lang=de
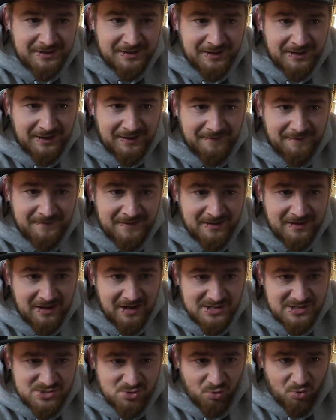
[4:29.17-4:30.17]
Ja,
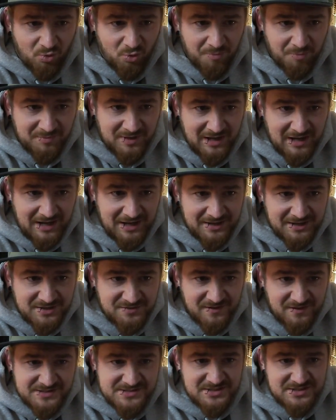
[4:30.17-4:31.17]
also oben gerade.
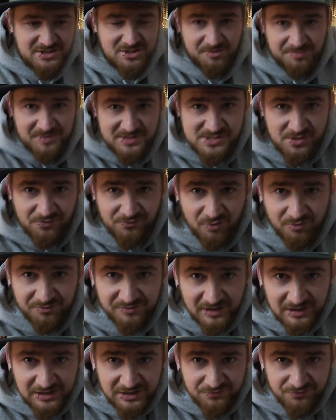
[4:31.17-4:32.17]
Ich weiß nicht, ob das
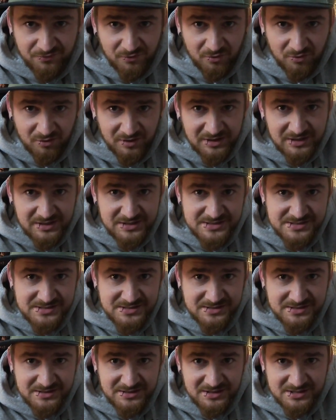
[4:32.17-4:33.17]
aufgrund der Lieferung hier
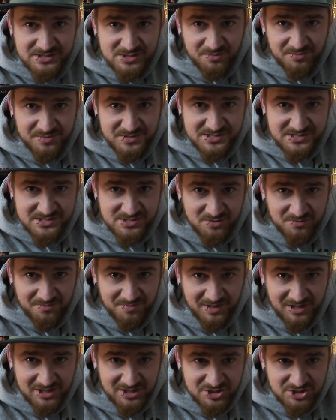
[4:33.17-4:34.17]
ist, hier so ein bisschen so ein
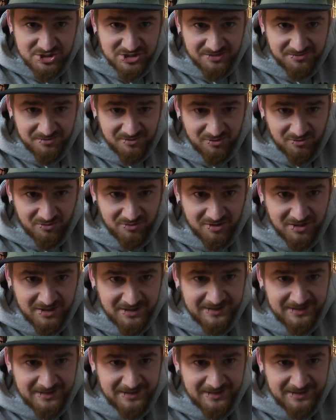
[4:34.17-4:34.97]
paar Schrebberungen,